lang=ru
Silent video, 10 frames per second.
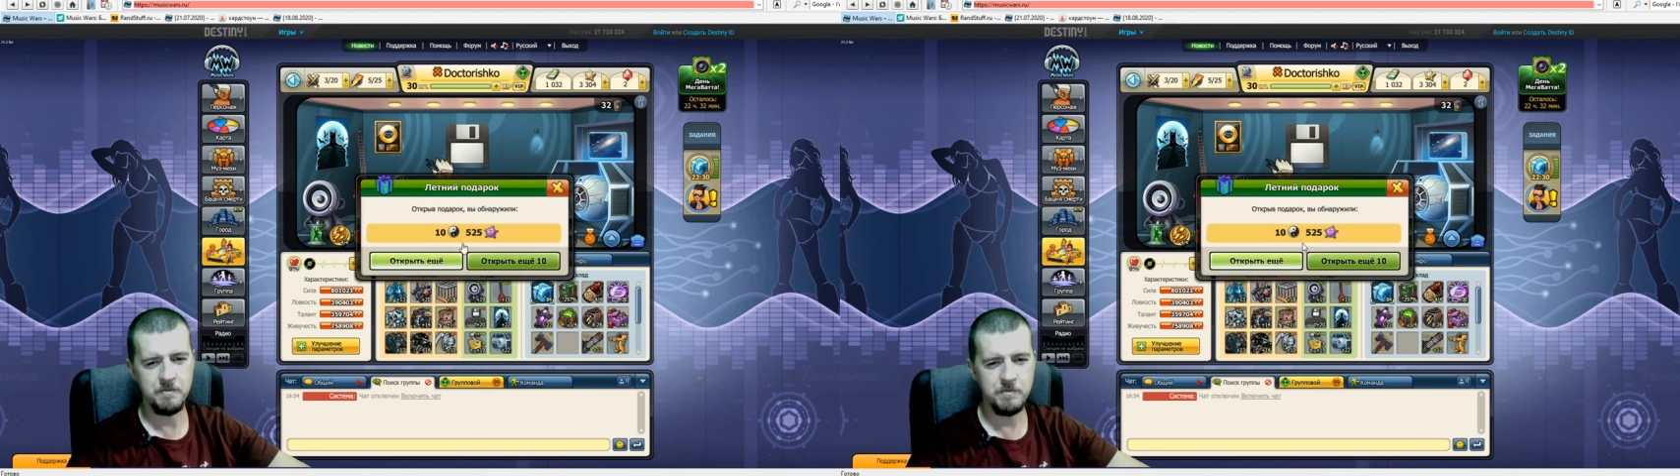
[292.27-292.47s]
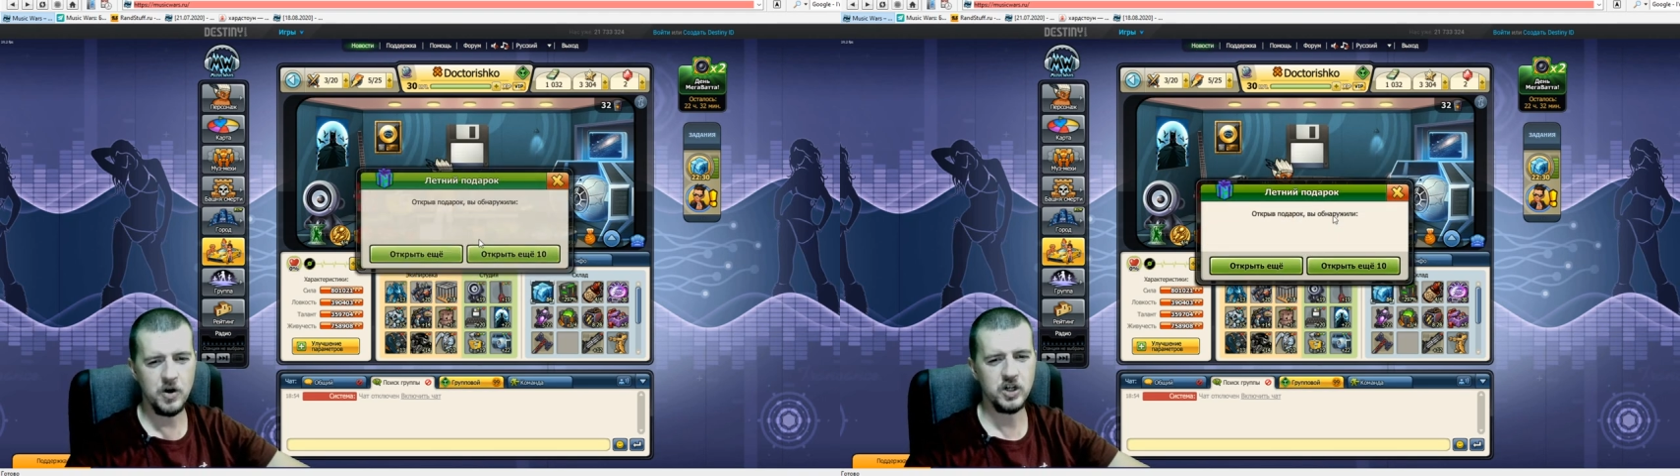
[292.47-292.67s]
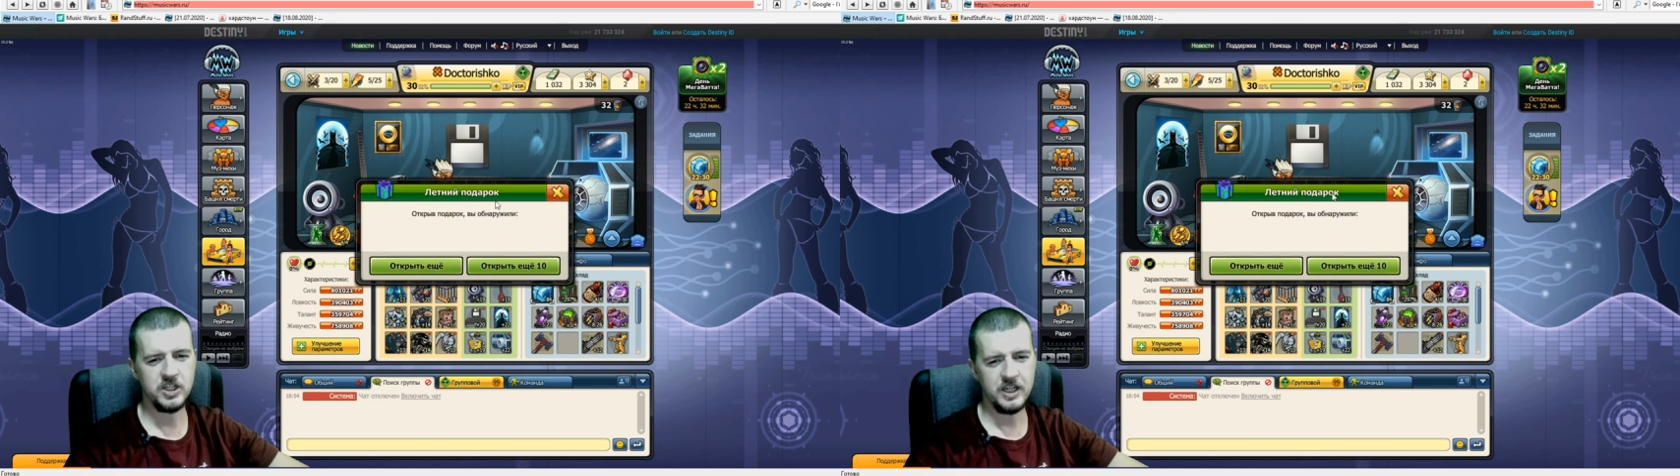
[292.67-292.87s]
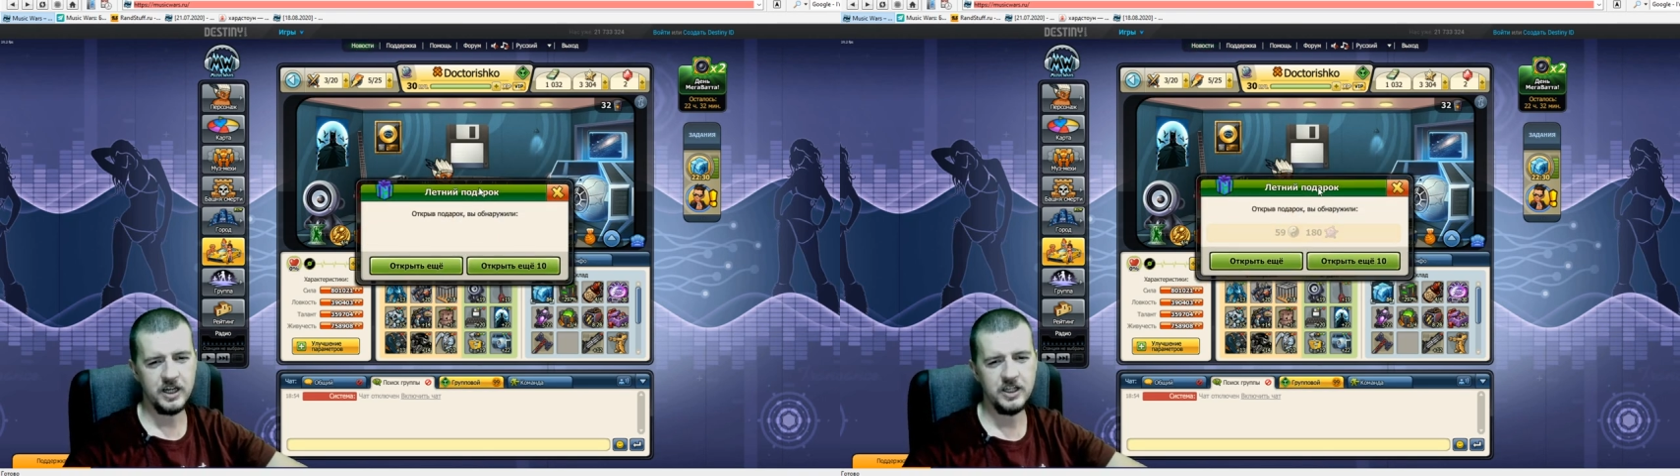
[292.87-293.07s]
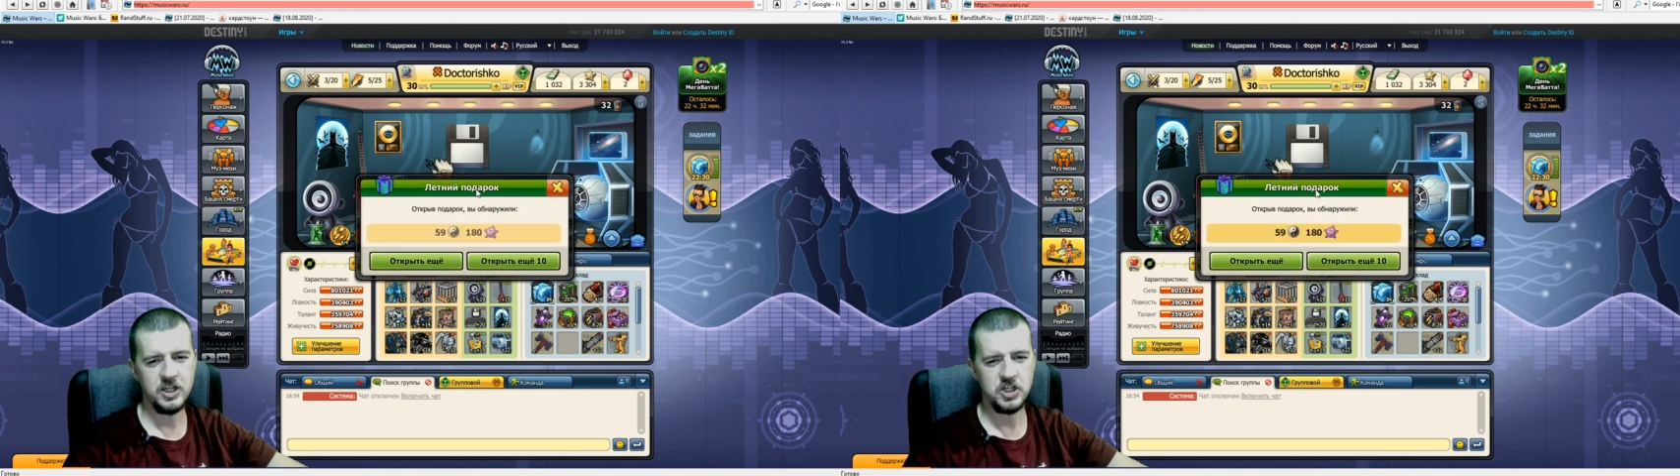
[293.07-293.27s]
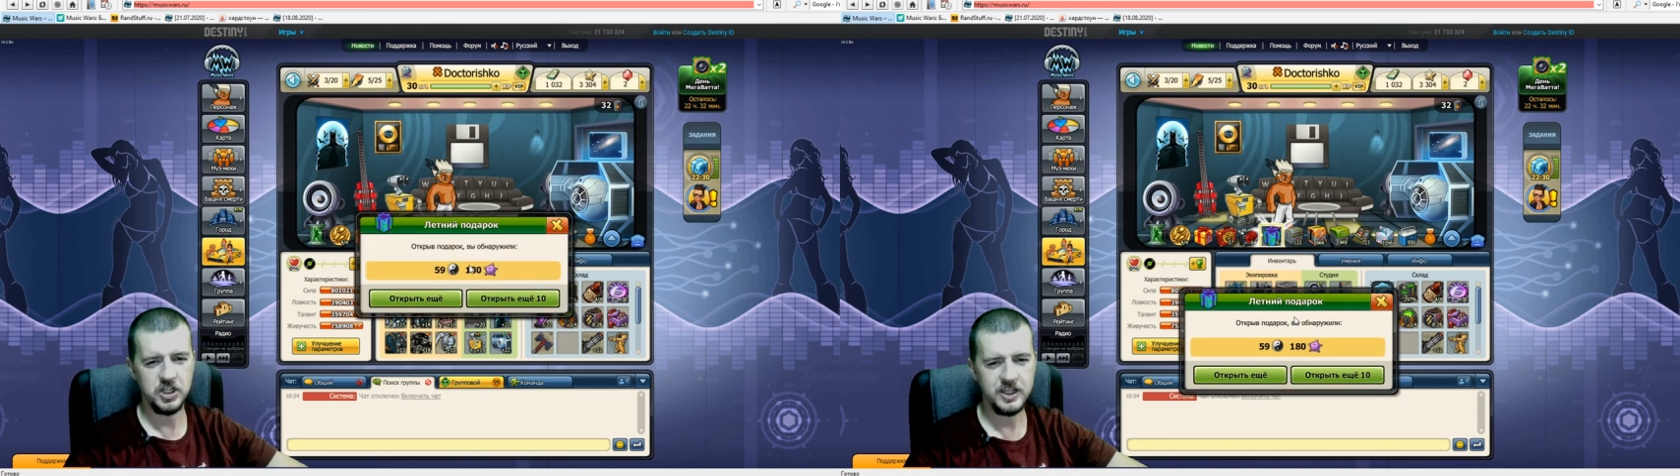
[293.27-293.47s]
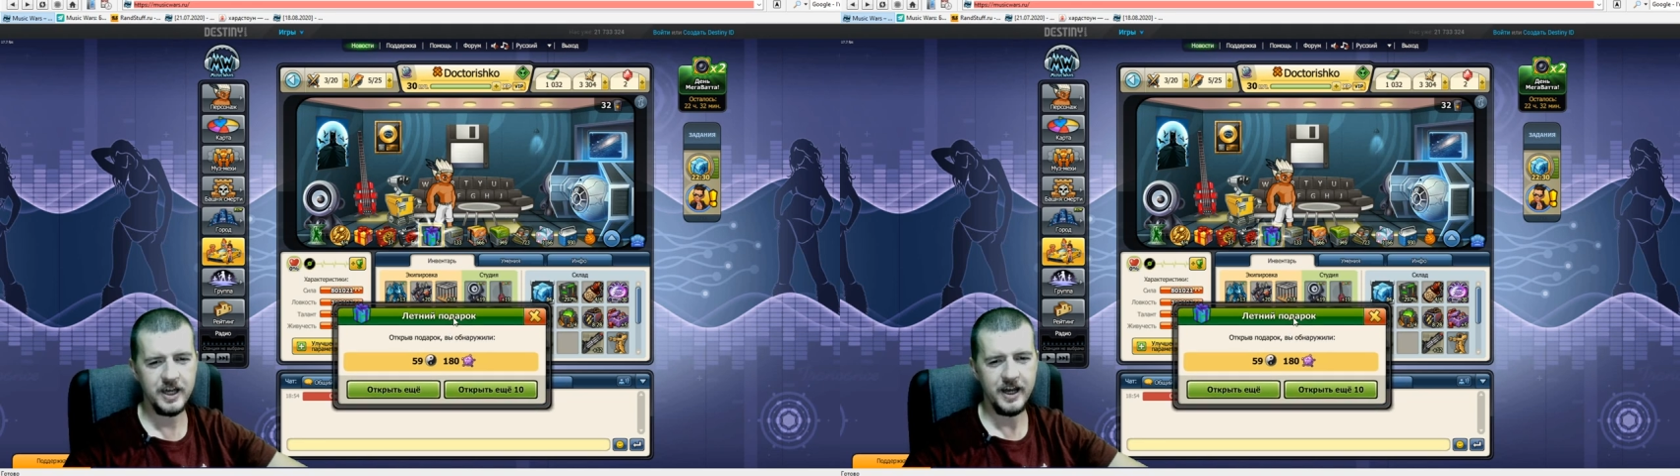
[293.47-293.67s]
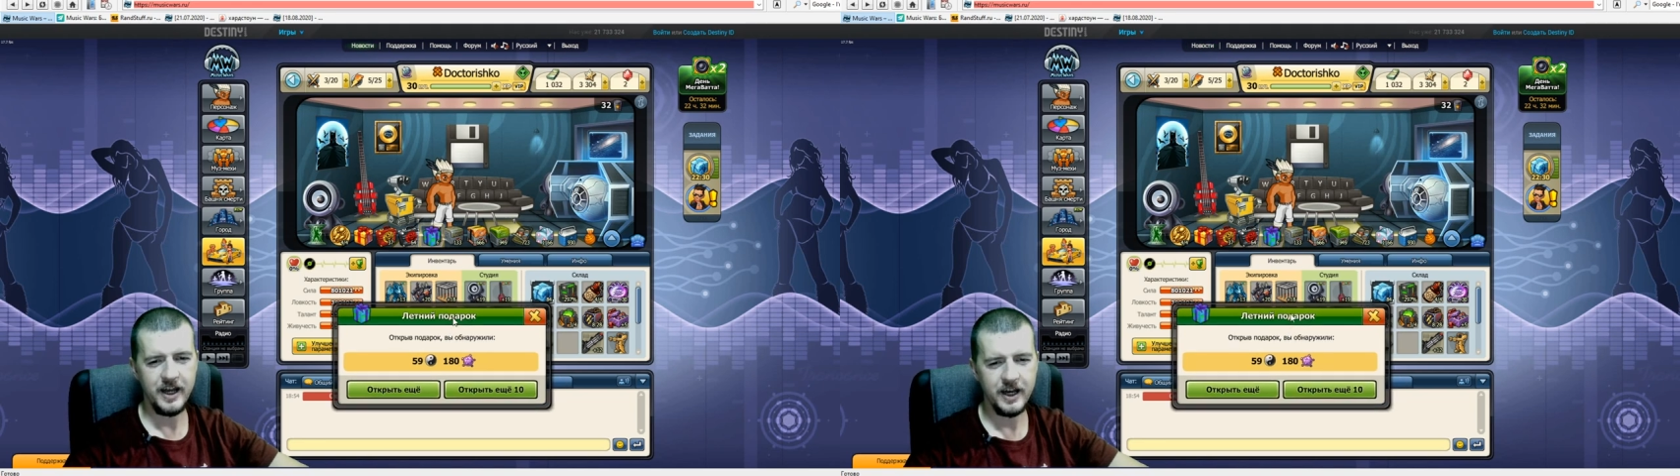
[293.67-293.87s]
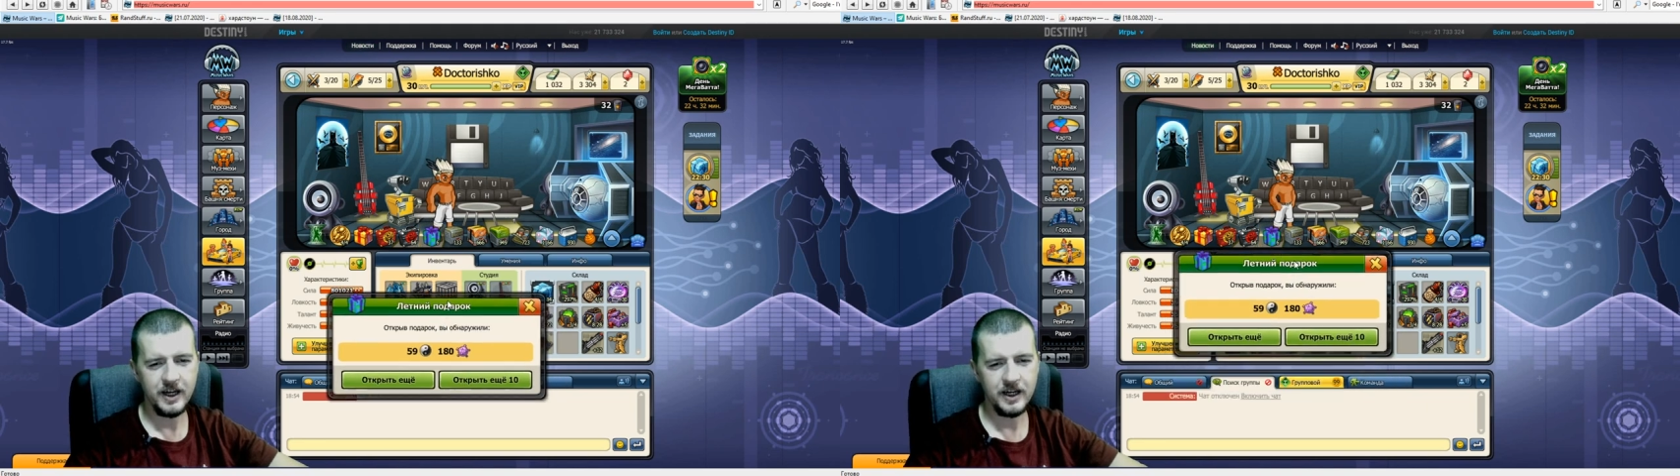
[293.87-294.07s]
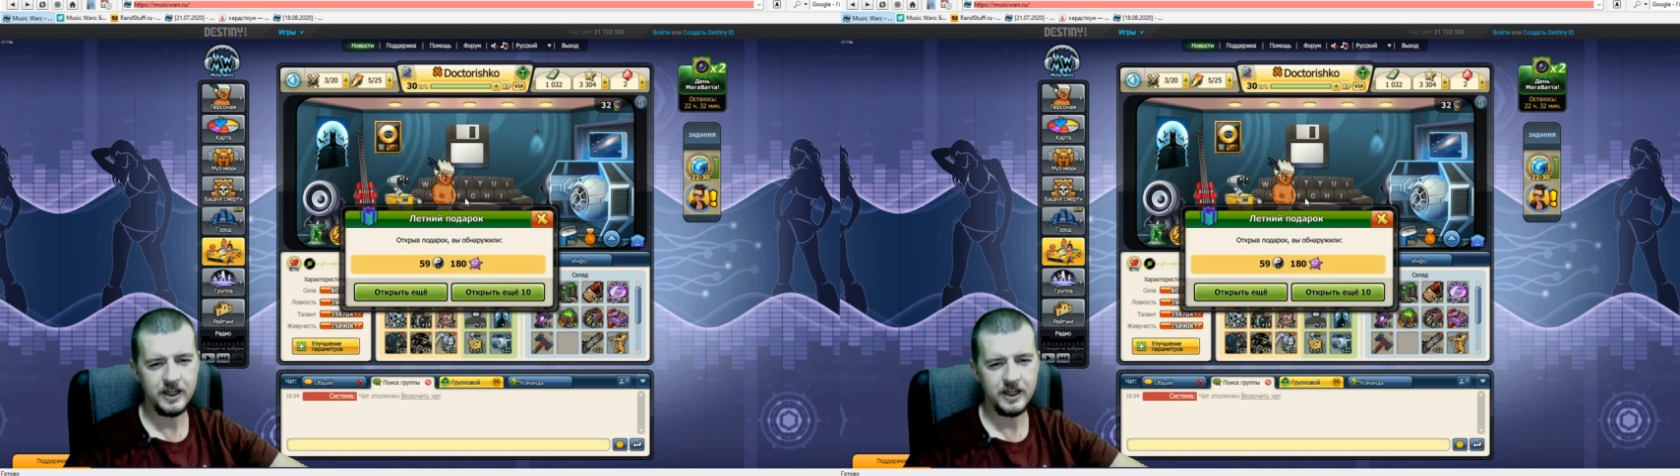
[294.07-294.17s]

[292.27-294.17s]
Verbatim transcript: бокстар на читах.